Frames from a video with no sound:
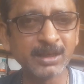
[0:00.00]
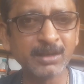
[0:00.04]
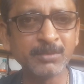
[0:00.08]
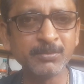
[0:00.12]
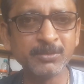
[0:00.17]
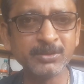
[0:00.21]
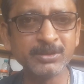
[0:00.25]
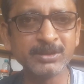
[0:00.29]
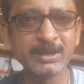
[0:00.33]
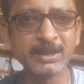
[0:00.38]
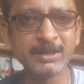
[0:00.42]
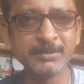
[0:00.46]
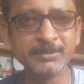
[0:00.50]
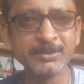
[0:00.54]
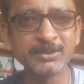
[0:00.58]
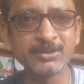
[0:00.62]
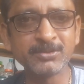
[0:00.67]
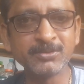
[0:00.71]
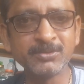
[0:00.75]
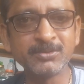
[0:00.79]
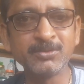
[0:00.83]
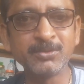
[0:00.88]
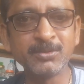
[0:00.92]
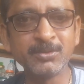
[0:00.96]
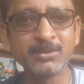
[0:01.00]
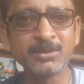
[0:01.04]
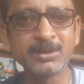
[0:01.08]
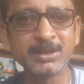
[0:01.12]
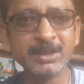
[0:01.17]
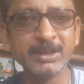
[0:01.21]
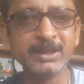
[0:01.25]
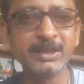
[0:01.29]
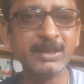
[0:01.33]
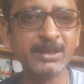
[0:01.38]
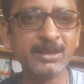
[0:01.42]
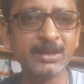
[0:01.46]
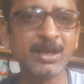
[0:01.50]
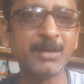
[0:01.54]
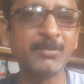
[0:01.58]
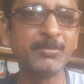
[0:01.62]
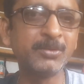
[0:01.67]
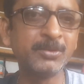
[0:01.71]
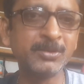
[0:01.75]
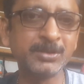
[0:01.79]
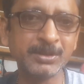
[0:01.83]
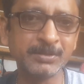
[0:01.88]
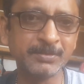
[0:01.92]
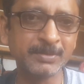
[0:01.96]
জানবো যে এই বিস্কুটগুলোর কি কি নাম
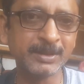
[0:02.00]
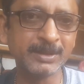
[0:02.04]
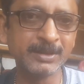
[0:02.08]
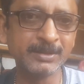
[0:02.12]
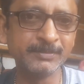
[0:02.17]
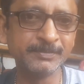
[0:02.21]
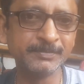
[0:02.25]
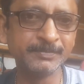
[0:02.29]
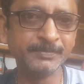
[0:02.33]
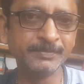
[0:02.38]
হতে পারে